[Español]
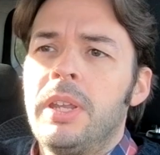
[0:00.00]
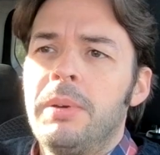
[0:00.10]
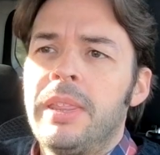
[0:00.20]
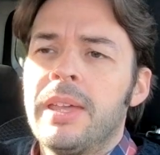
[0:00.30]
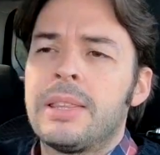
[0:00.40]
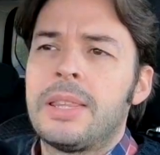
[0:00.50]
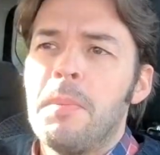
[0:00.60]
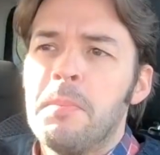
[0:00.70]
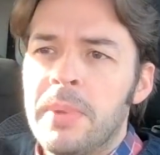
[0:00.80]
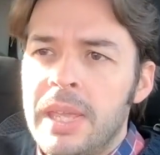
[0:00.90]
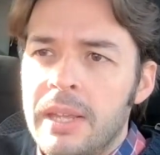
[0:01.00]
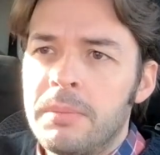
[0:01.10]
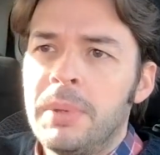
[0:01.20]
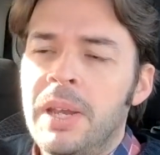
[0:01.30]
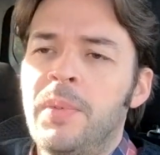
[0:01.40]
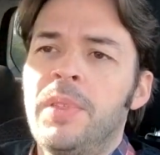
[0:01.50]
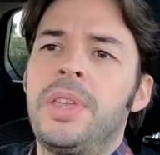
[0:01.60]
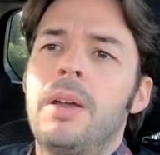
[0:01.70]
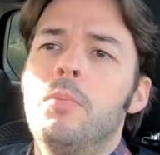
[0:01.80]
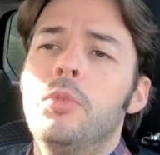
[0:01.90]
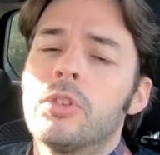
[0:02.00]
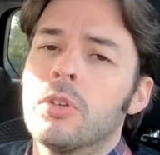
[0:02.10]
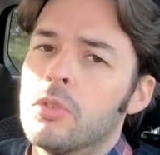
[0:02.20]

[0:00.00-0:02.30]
híbrida también beneficia mucho en